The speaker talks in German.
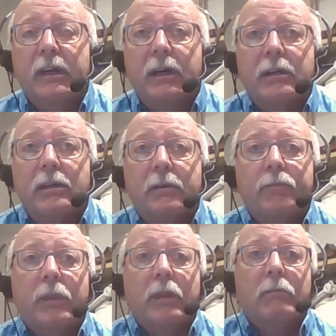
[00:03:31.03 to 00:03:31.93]
Wir
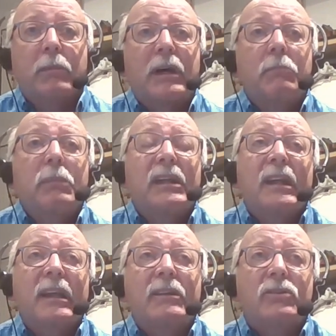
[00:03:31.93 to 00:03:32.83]
ähm, machen
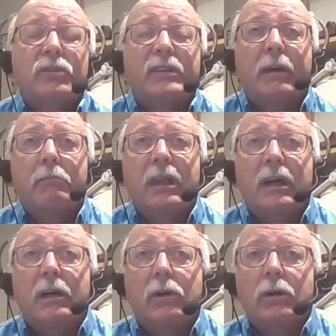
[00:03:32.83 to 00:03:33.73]
mit denen
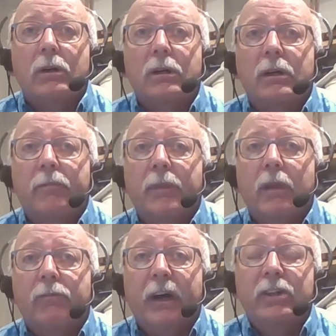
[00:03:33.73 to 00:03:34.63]
zusammen ja auch
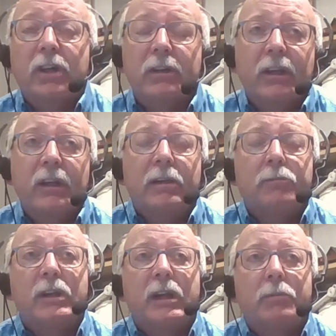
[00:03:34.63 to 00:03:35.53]
ähm, Veranstaltungen, die
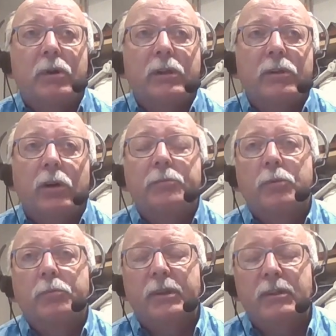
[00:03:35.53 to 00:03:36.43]
Intermodellbau in
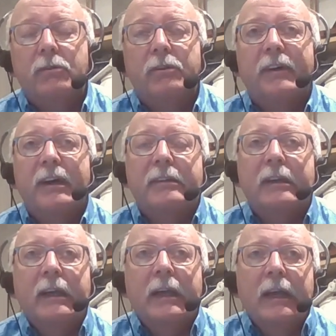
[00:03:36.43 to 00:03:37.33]
Dortmund
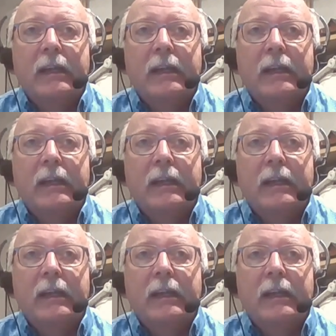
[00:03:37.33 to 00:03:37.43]
beziehungsweise